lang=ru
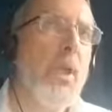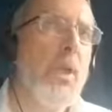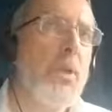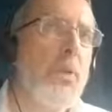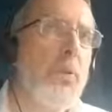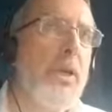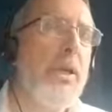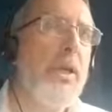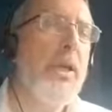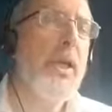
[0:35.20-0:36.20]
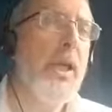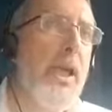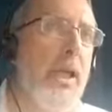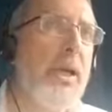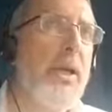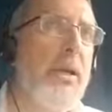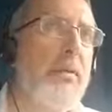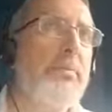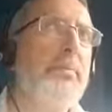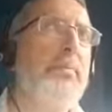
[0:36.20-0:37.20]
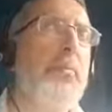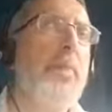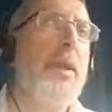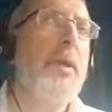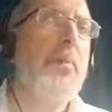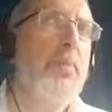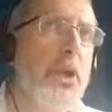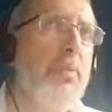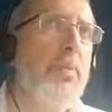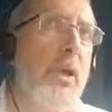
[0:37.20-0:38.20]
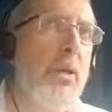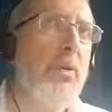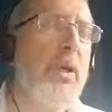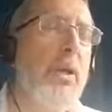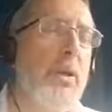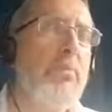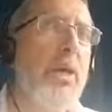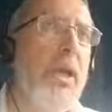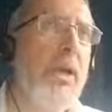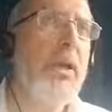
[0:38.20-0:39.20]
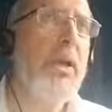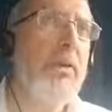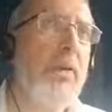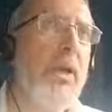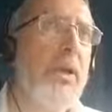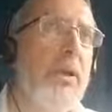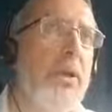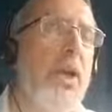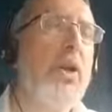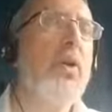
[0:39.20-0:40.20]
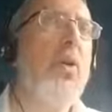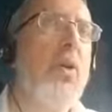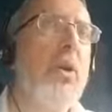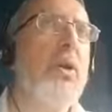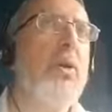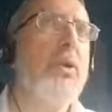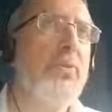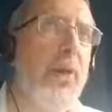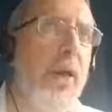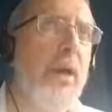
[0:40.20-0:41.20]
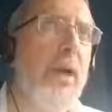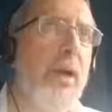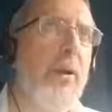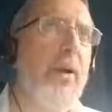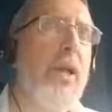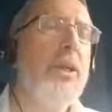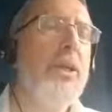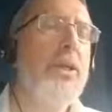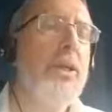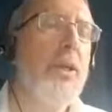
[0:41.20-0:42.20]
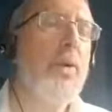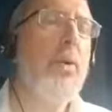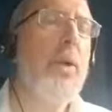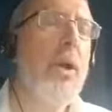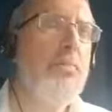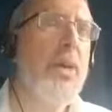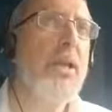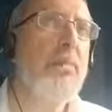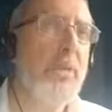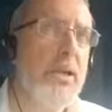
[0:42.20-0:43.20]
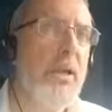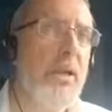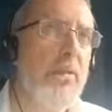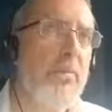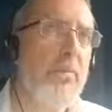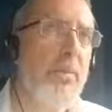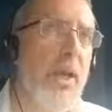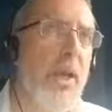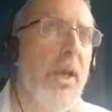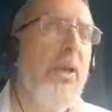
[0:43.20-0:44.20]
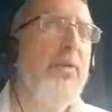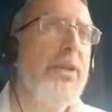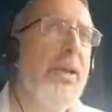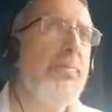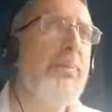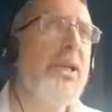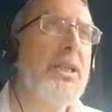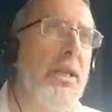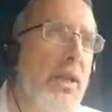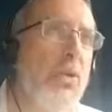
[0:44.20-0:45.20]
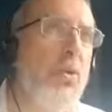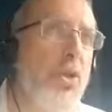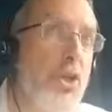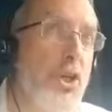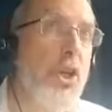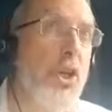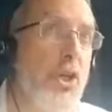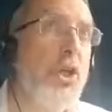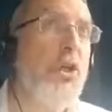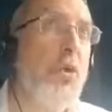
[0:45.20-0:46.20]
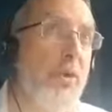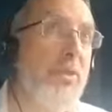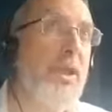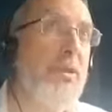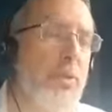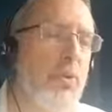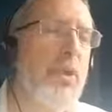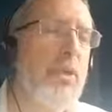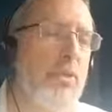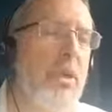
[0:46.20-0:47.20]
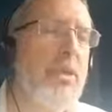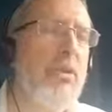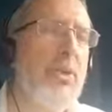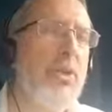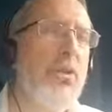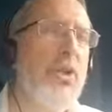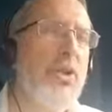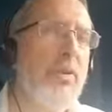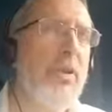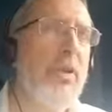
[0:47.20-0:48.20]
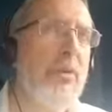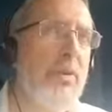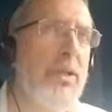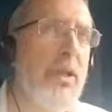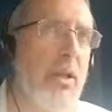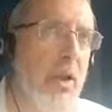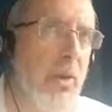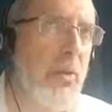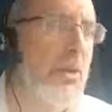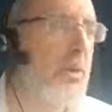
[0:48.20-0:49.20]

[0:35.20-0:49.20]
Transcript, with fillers: то в книге Эйха пишет пророк Еремия и говорит «Коль ротфейга есигуга бена мецарим». Все преследующие ее, в данном случае имеется в виду, очевидно, еврейский народ,